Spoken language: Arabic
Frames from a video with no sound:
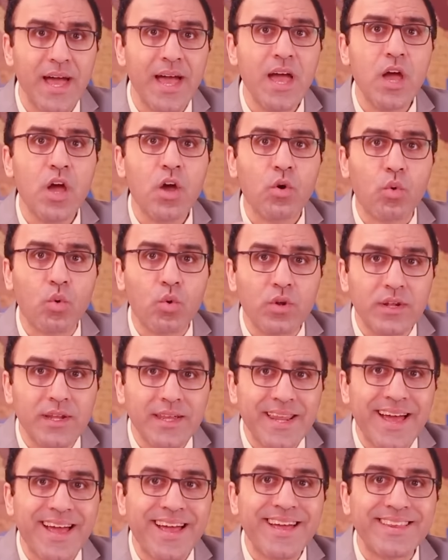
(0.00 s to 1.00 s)
ده
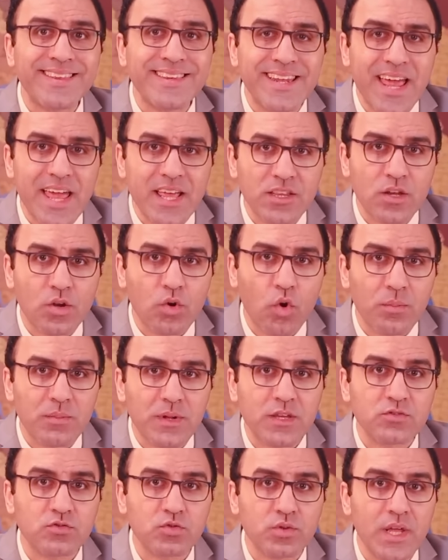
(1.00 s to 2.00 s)
كلنا نلاقي ان
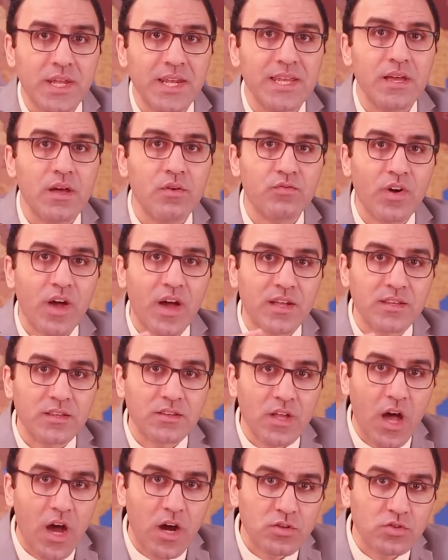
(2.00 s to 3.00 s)
العمله السودانيه
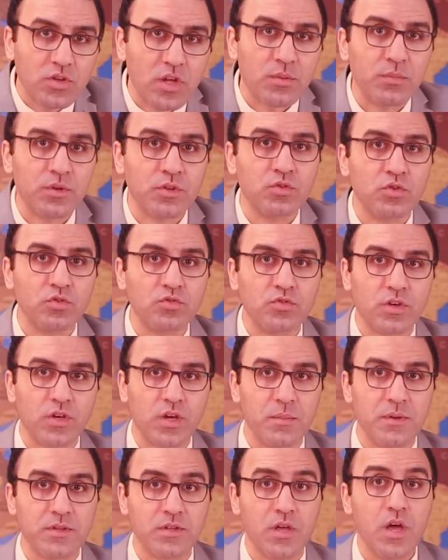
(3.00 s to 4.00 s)
فقدت اكتر من نص
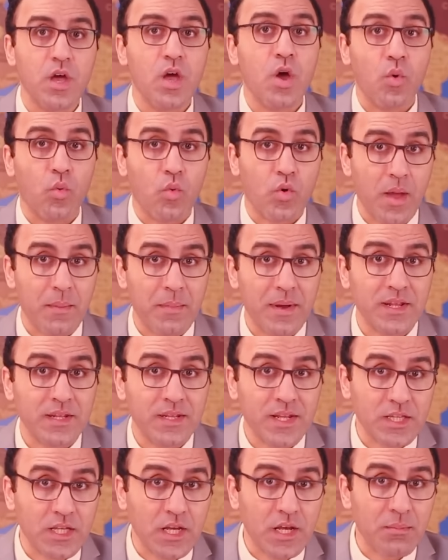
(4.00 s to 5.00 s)
قيمتها وكمان
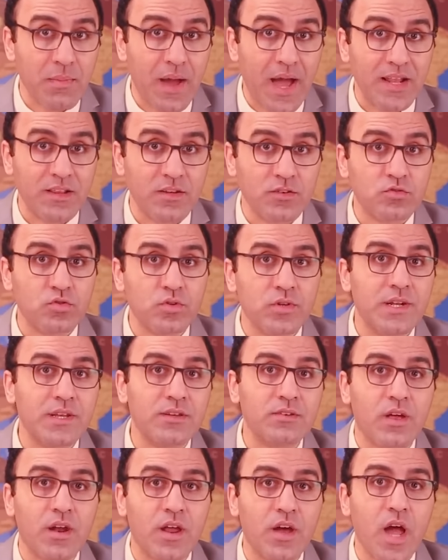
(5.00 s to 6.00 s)
الناتج المحلي السوداني
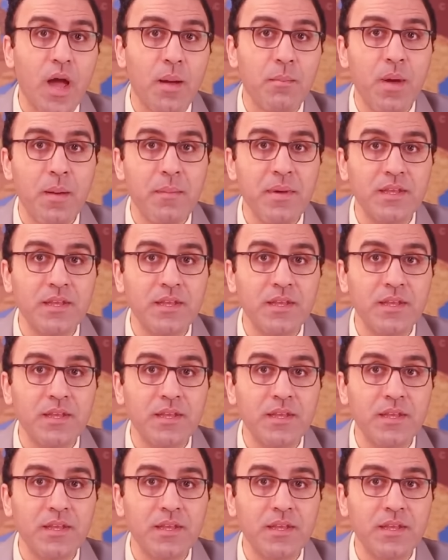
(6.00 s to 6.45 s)
تراجع ما